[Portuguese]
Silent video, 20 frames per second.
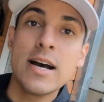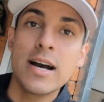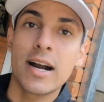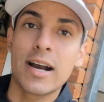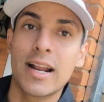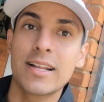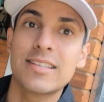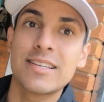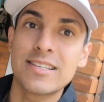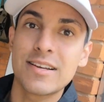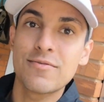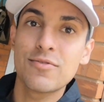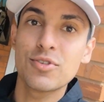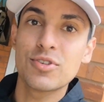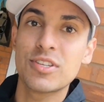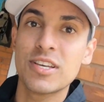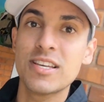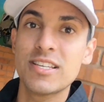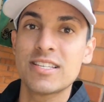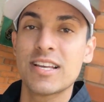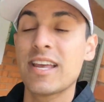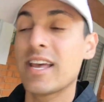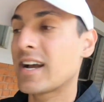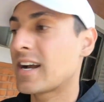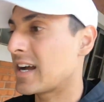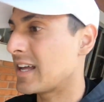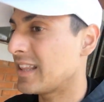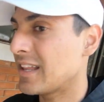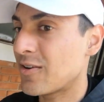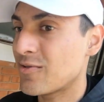Graças a vocês aí, a
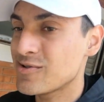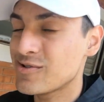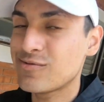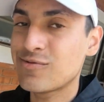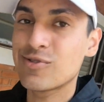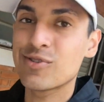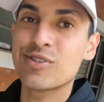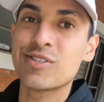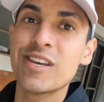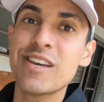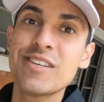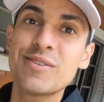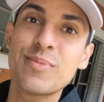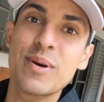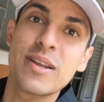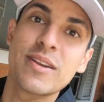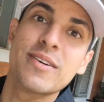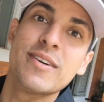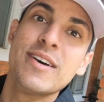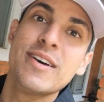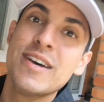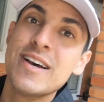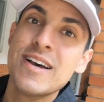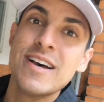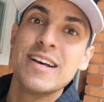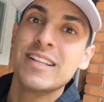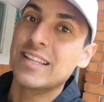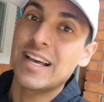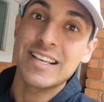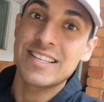cada um de vocês, mano,
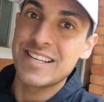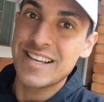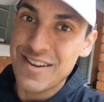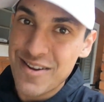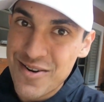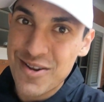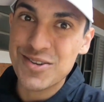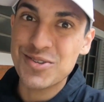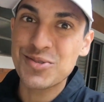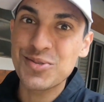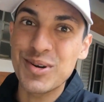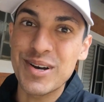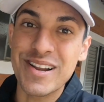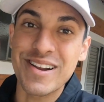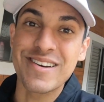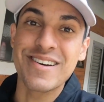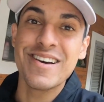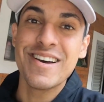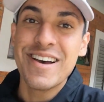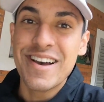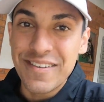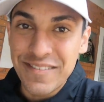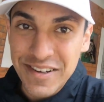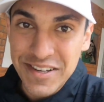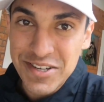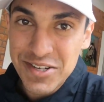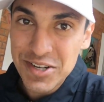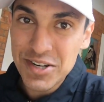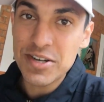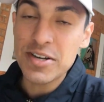tá sendo o nosso ano.
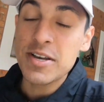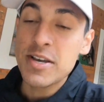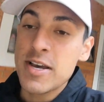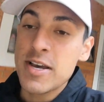Fechou?